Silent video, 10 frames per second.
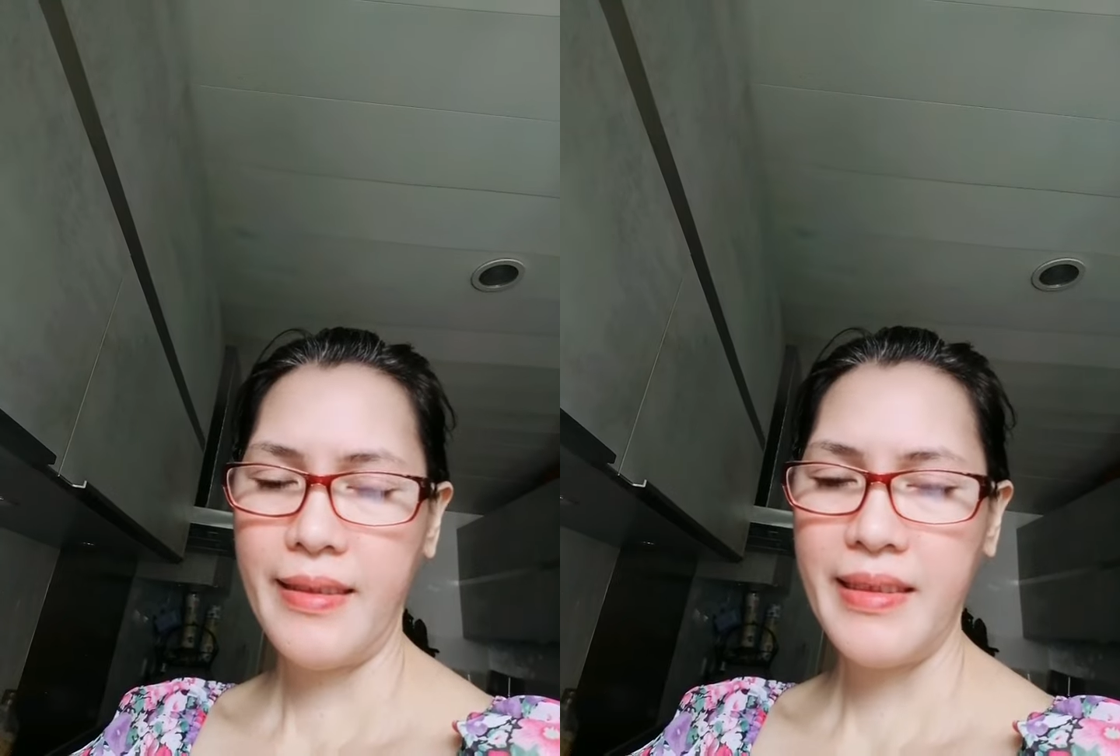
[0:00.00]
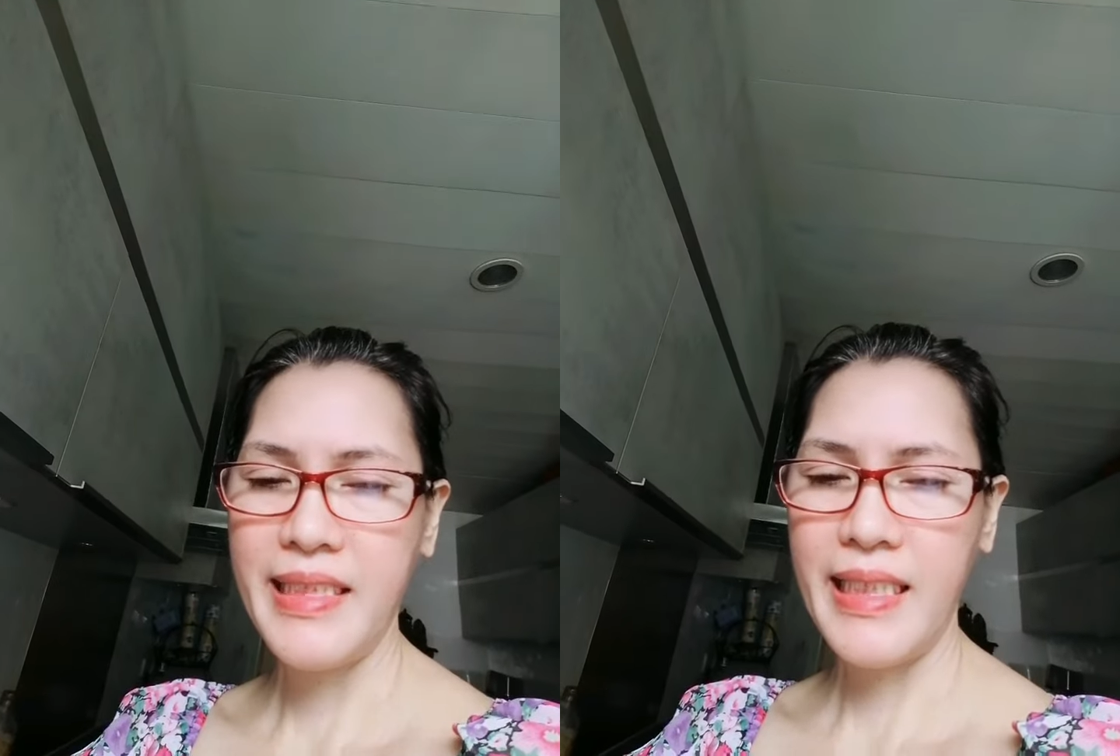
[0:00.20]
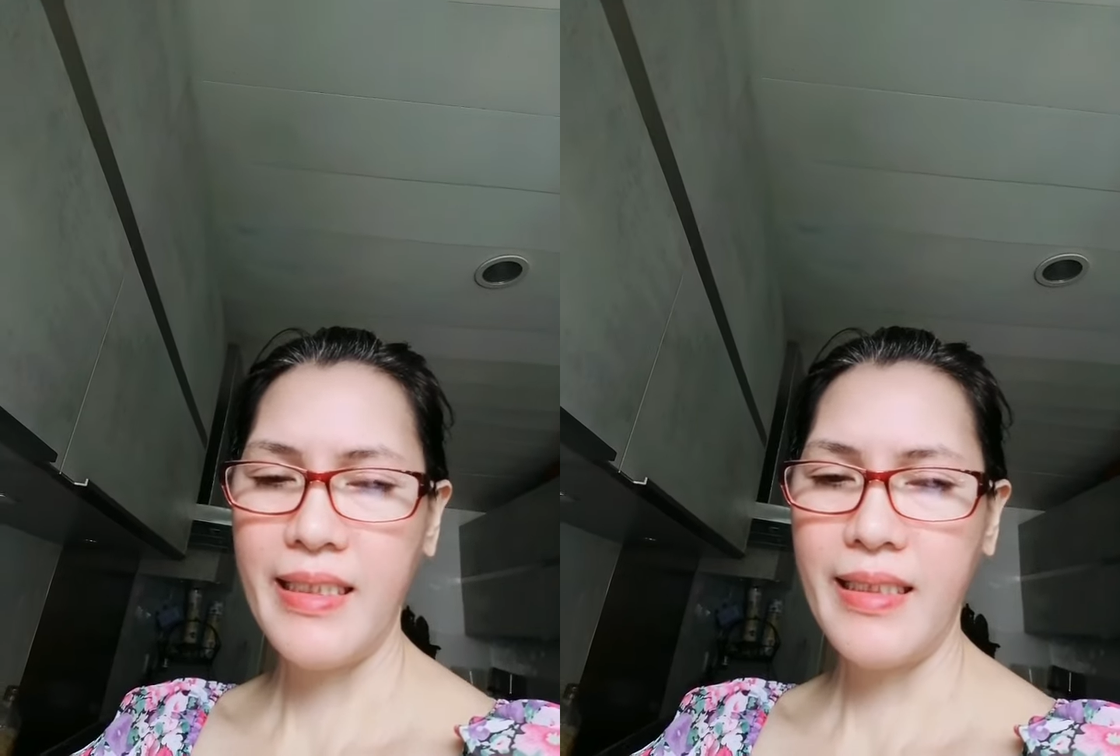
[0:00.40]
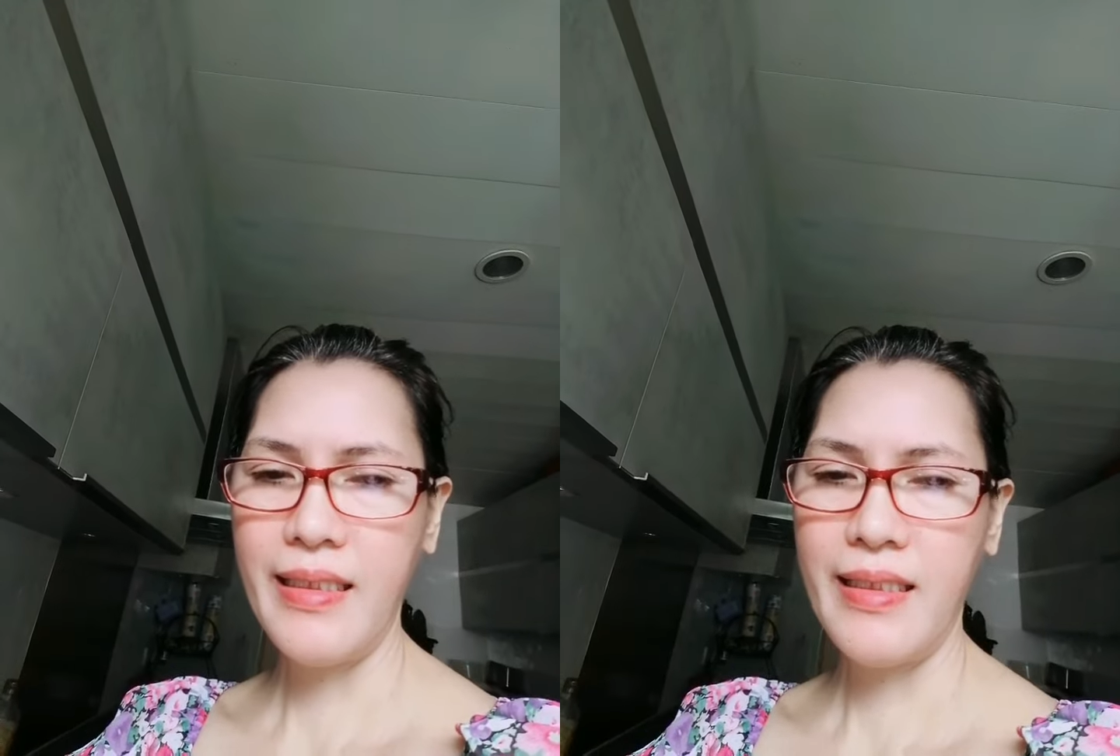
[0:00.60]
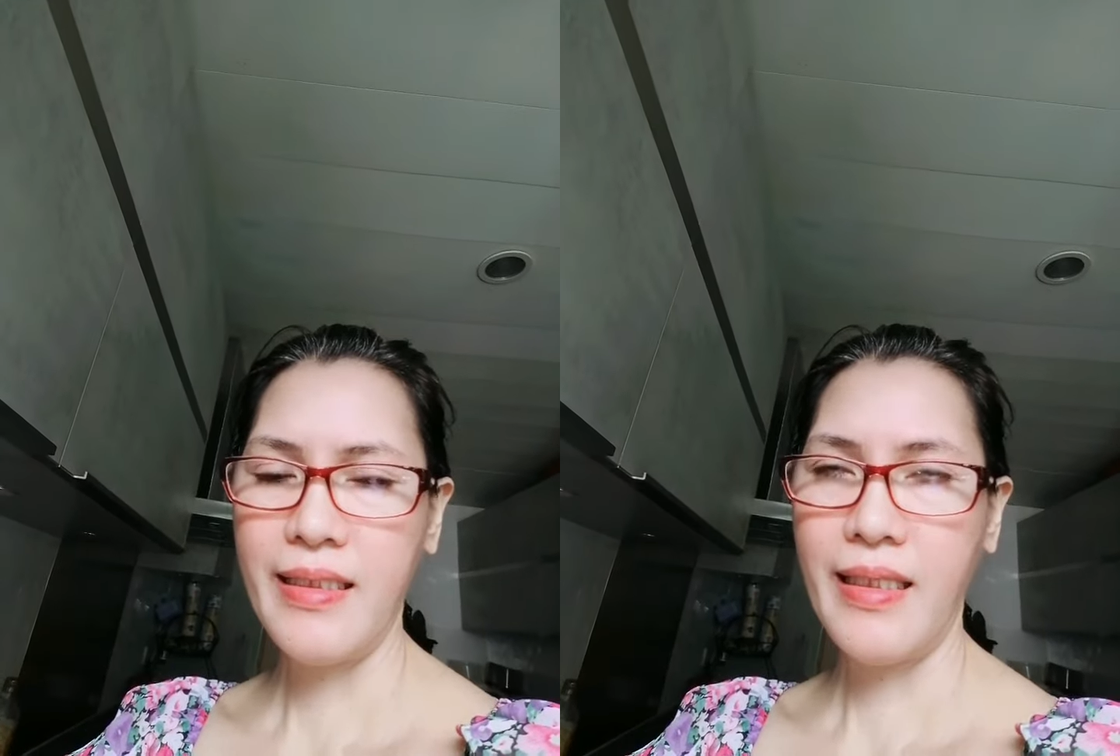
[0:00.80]

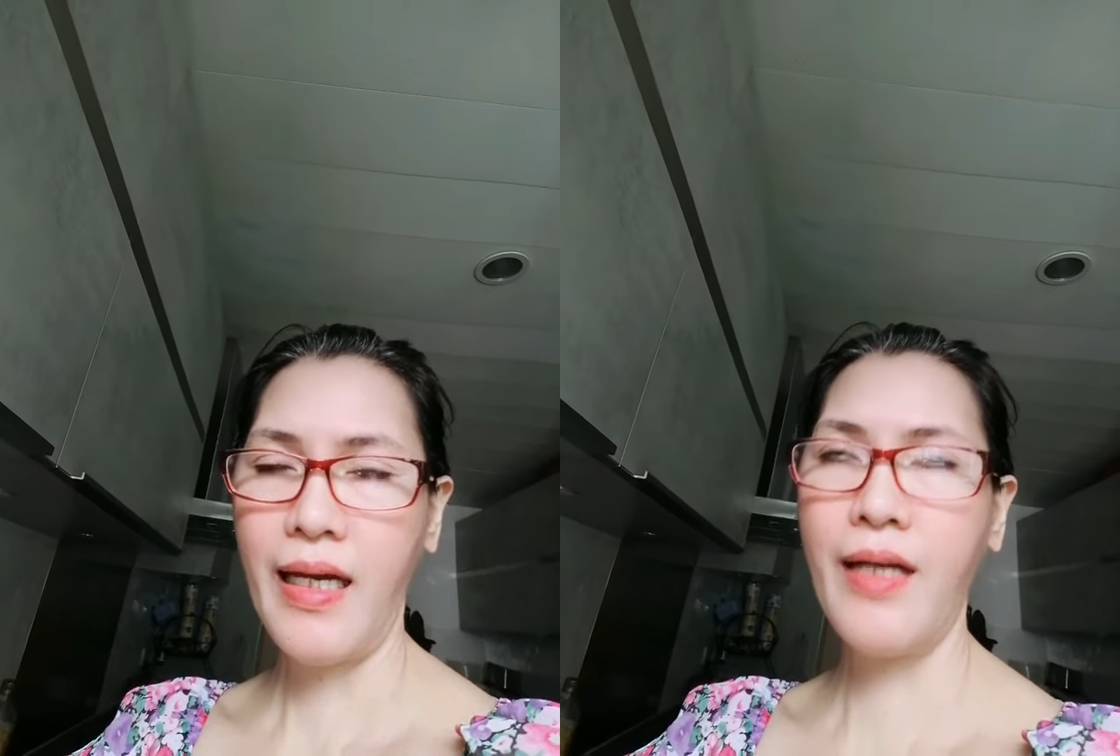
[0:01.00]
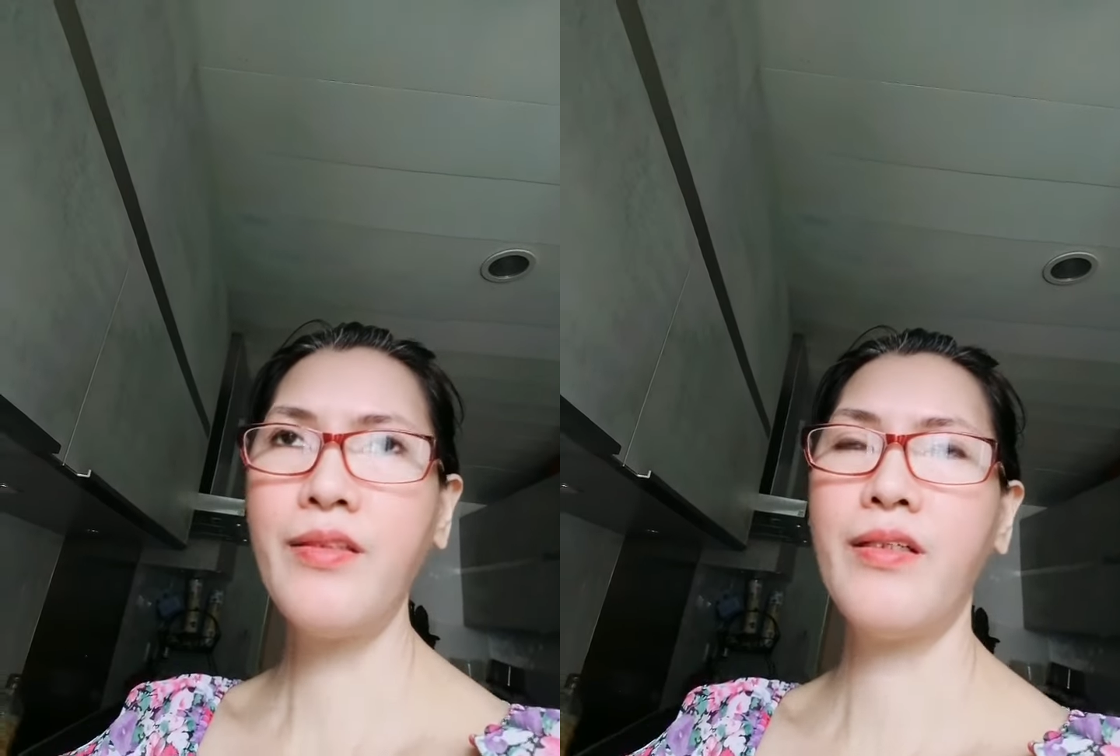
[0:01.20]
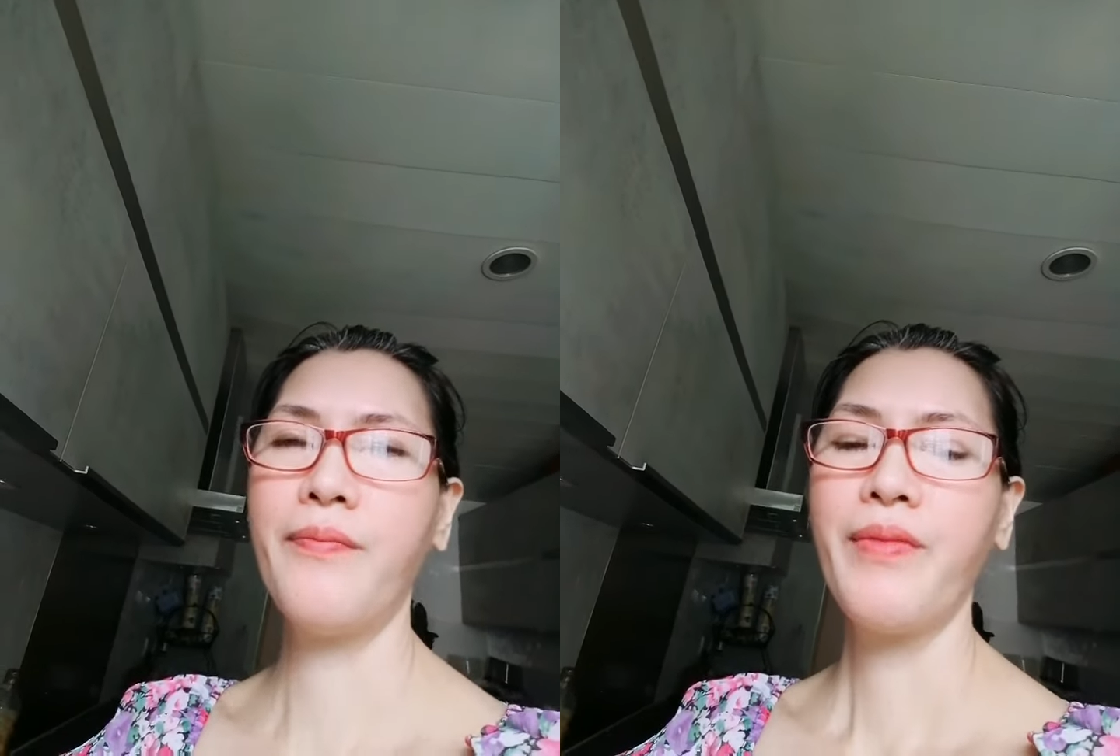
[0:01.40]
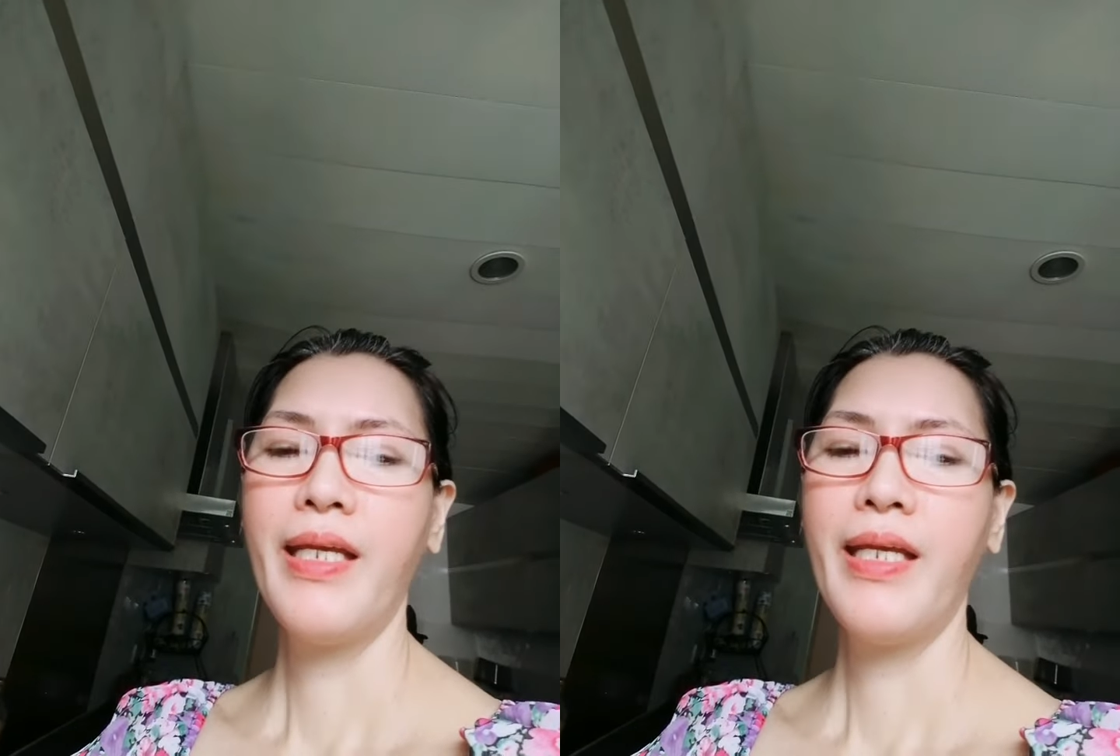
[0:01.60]
D, ano,